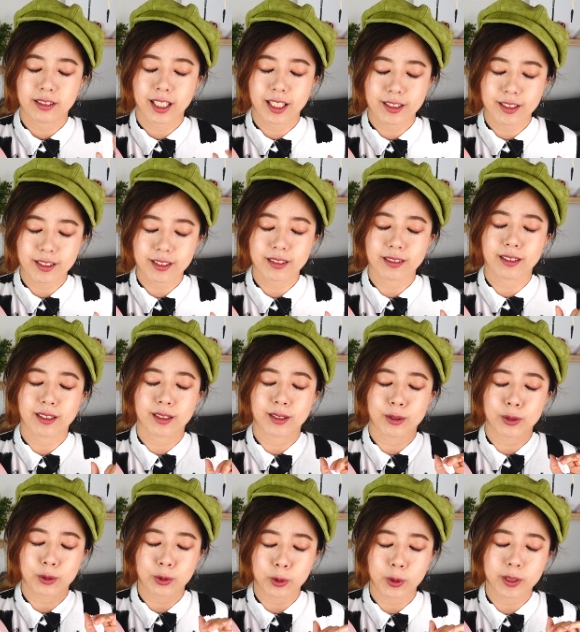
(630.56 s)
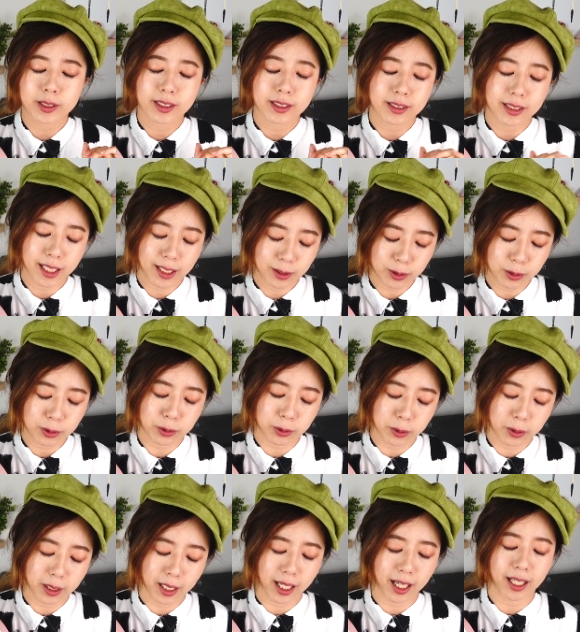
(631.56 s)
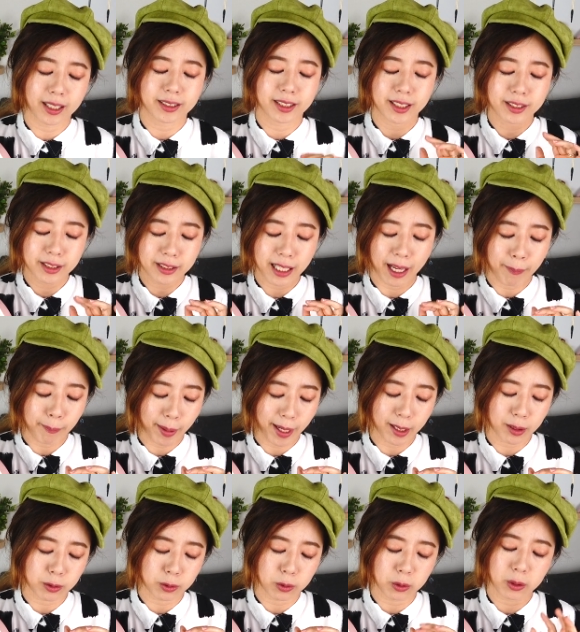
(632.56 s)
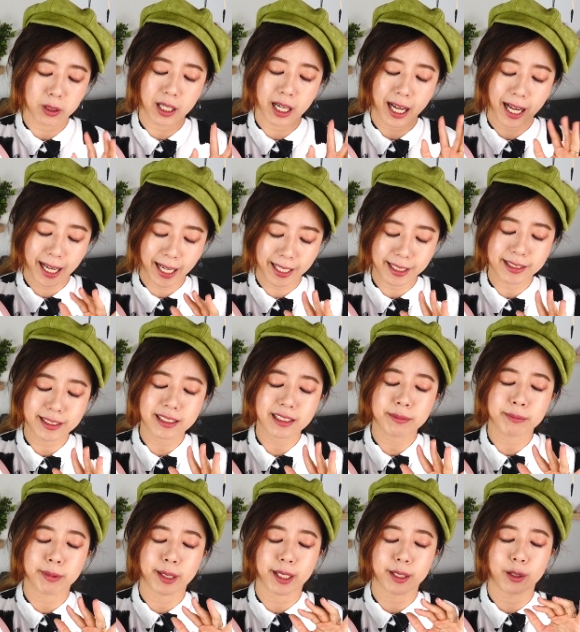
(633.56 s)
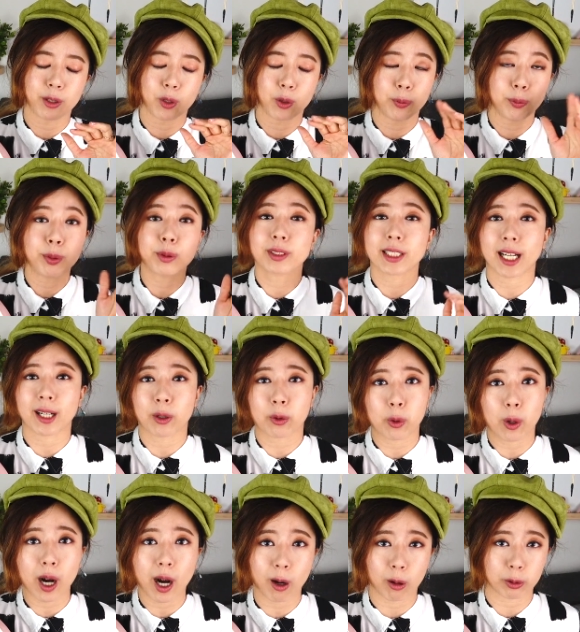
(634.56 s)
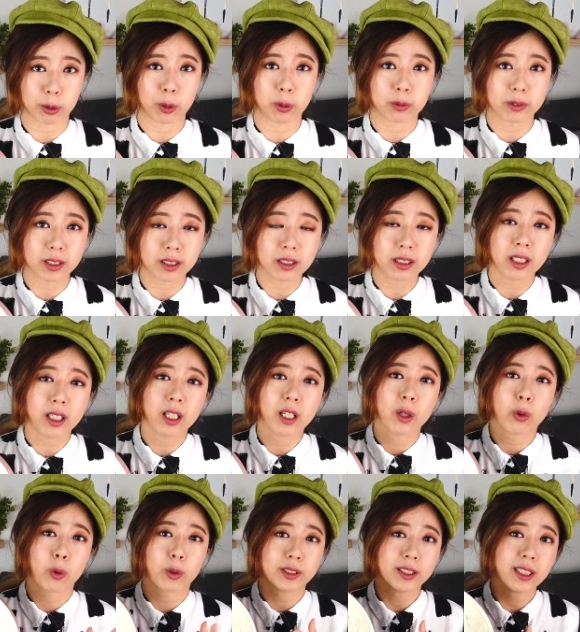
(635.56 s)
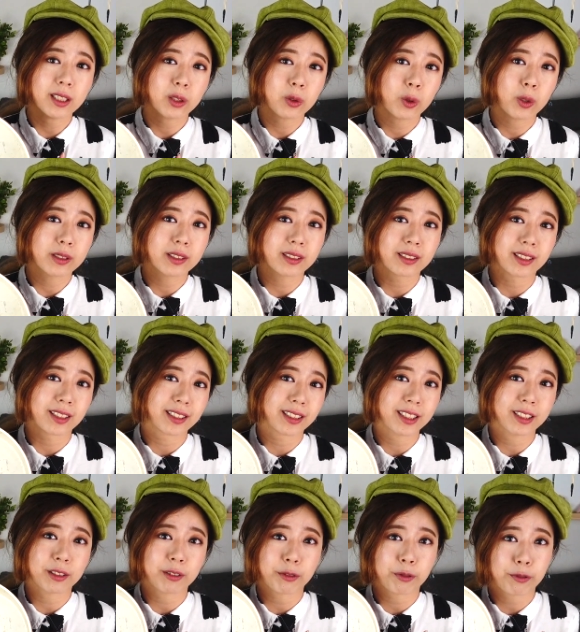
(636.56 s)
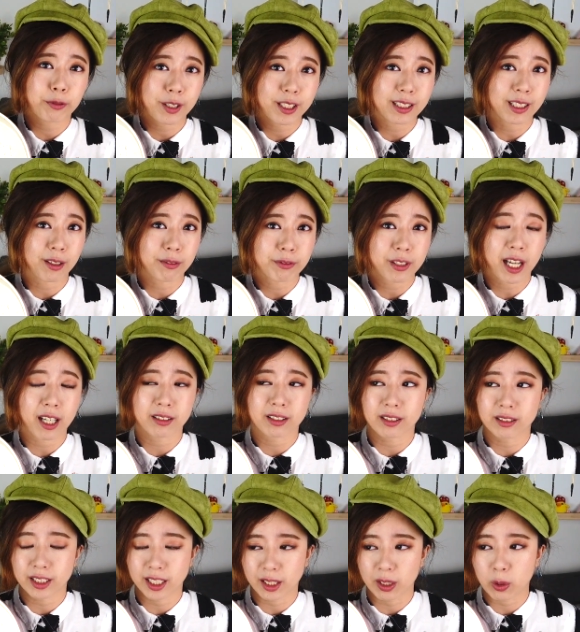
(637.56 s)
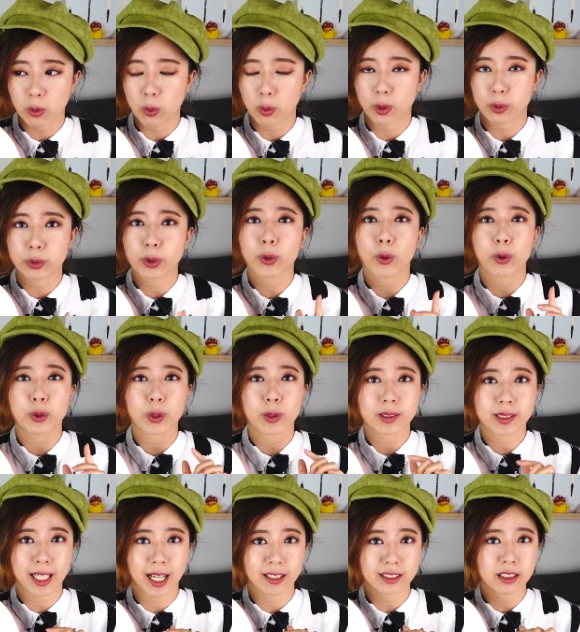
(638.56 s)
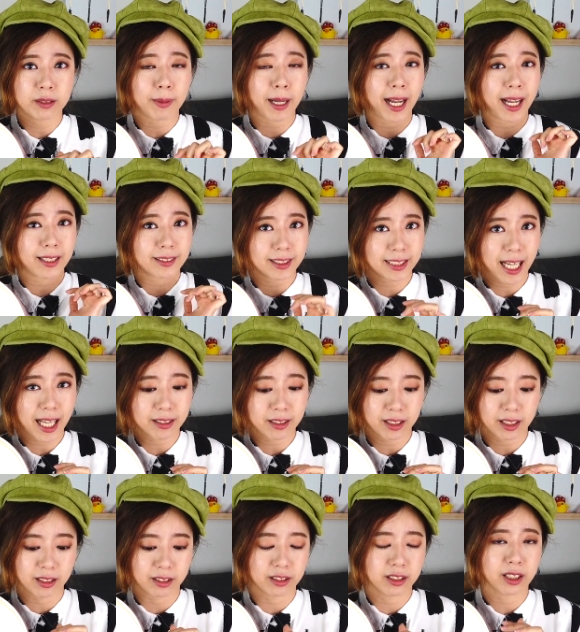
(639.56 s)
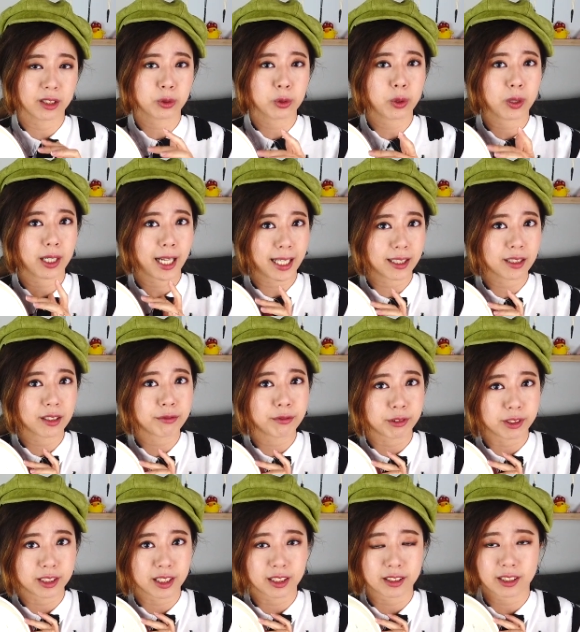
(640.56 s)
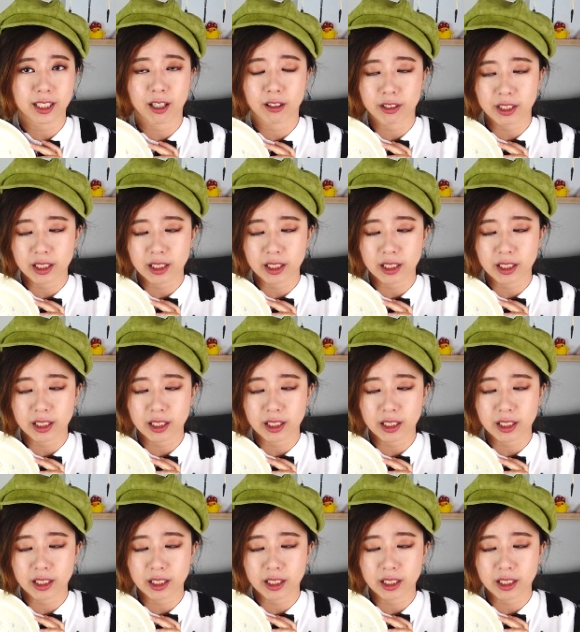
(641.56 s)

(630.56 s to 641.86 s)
但是呢，说是这样说啦，其实坦白说还是没有不粘锅好用的。我这个锅子呢，真的非常非常的粘锅，所以我就尝试把它加得很热，做来灯辐射效